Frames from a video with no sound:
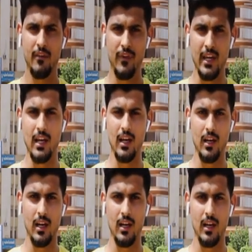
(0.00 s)
في آه،
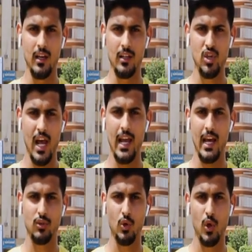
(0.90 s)
آه،
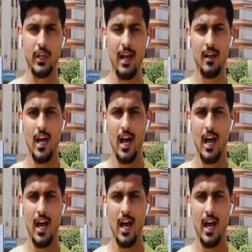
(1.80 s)
جائحة كورونا